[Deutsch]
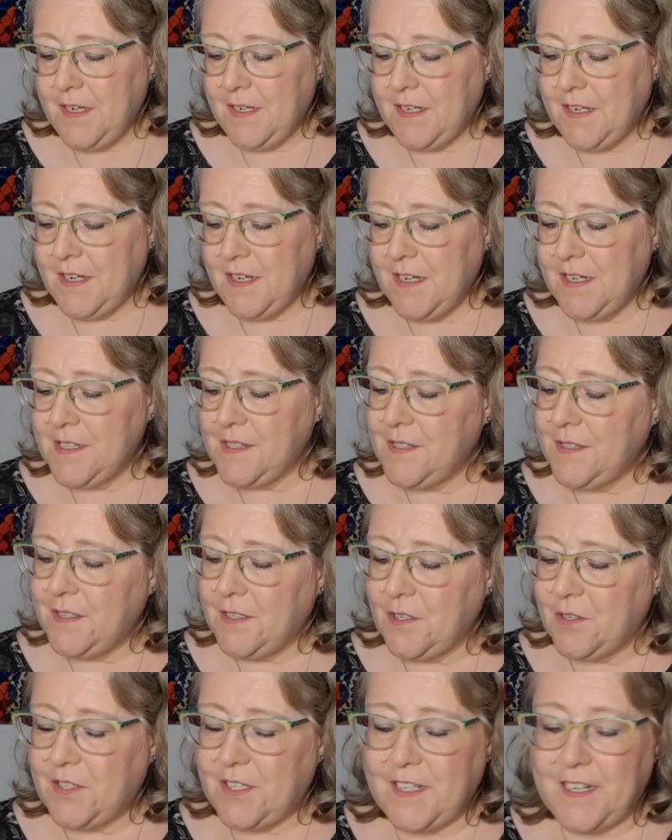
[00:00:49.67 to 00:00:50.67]
Da
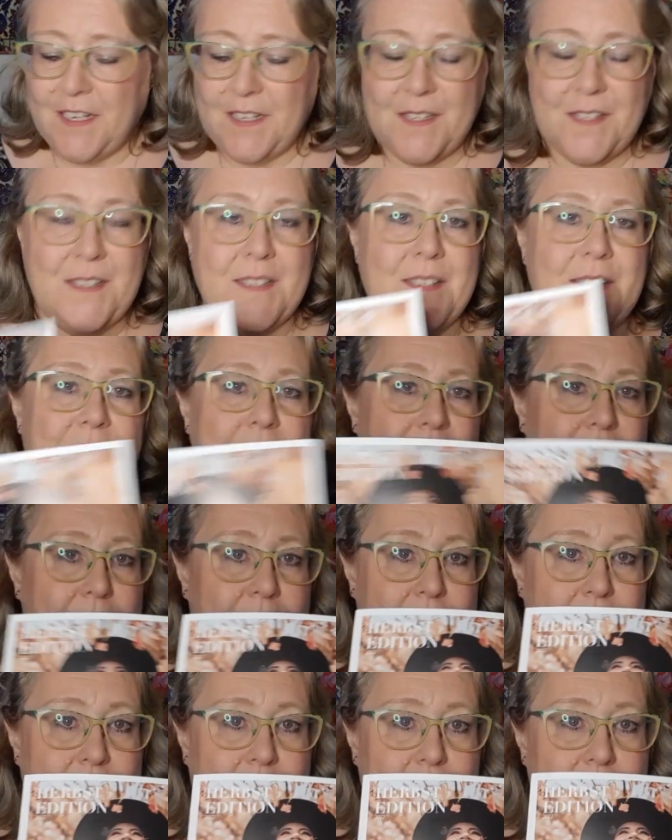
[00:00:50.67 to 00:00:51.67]
sind auch die ganzen
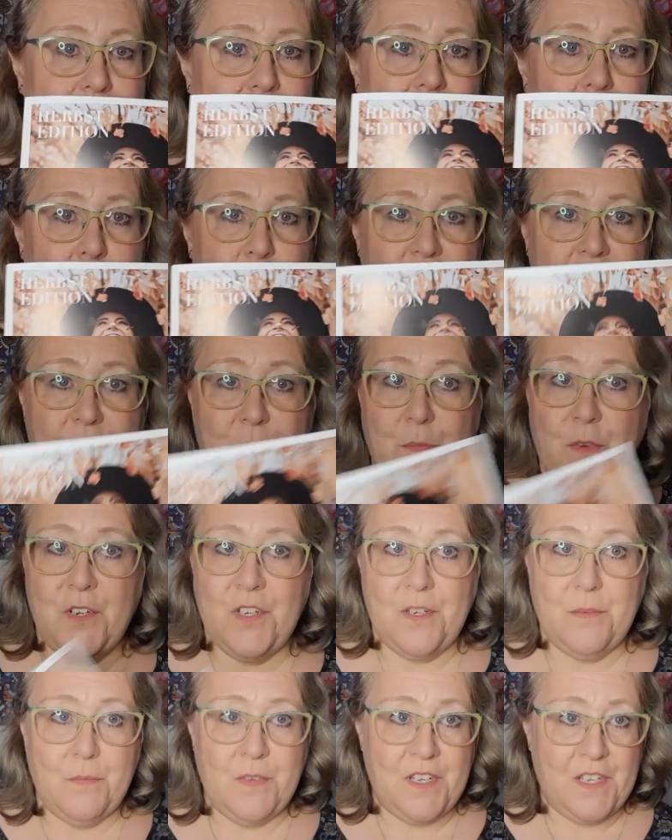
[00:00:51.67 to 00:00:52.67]
Sachen drin, aber ich
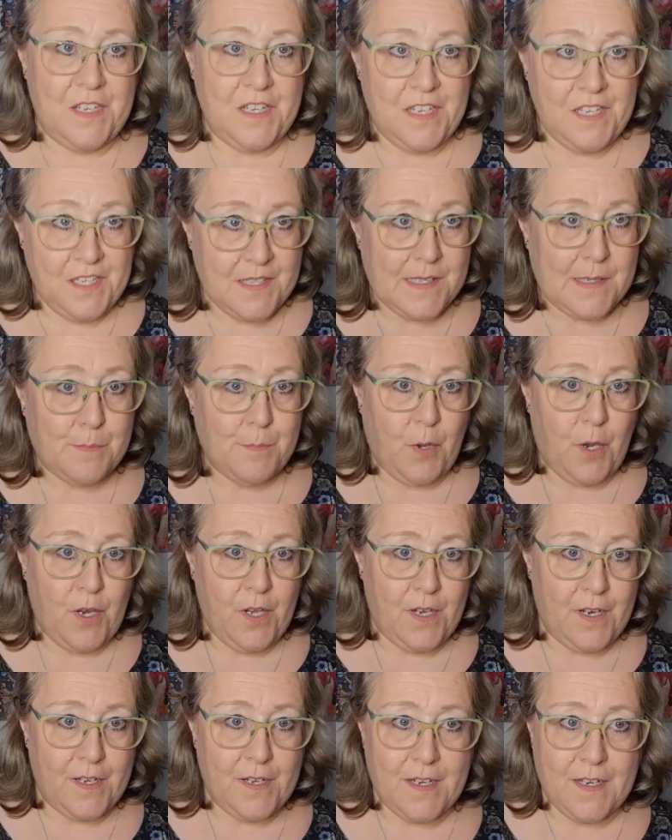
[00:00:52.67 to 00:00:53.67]
möchte mich nicht
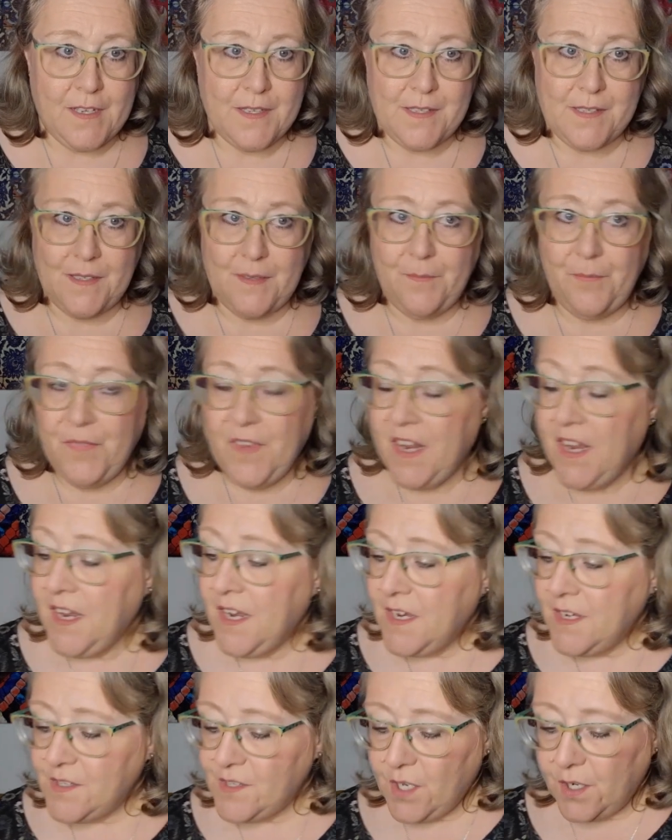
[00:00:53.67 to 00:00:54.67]
spoilern lassen,
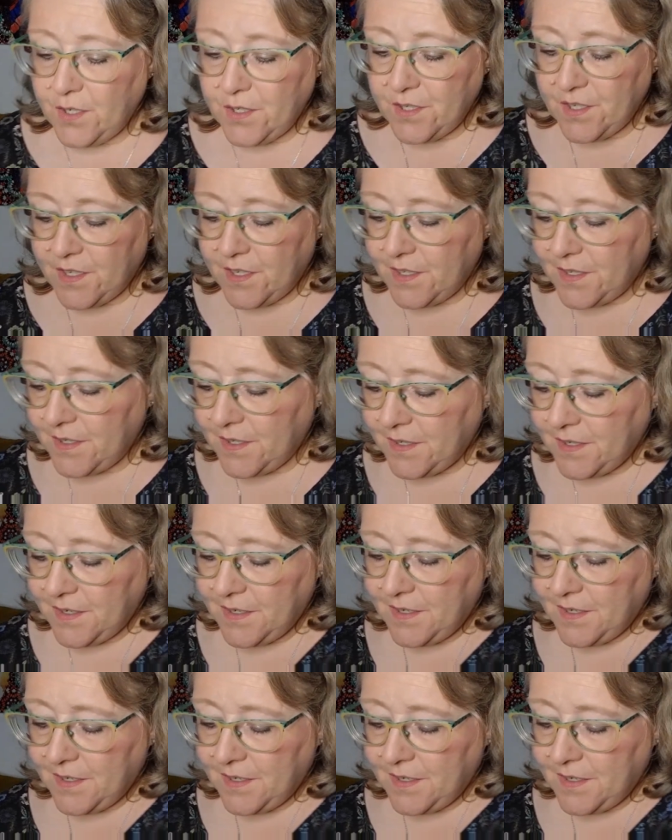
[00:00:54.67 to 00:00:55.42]
sondern